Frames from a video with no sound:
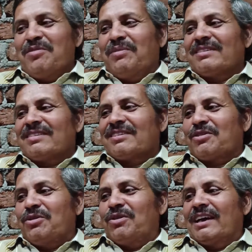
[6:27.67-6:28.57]
ये
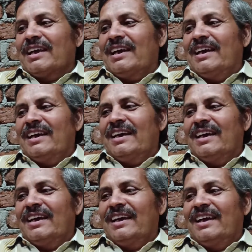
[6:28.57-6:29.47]
मस्त कौन आ गया है
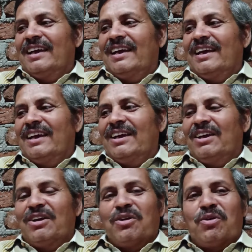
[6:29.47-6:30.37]

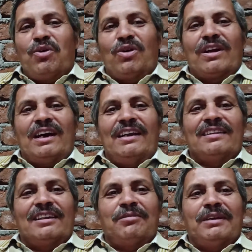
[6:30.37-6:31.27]
कौन खा
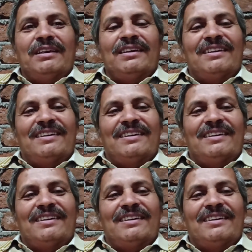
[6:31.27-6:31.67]
लेते हैं अब ये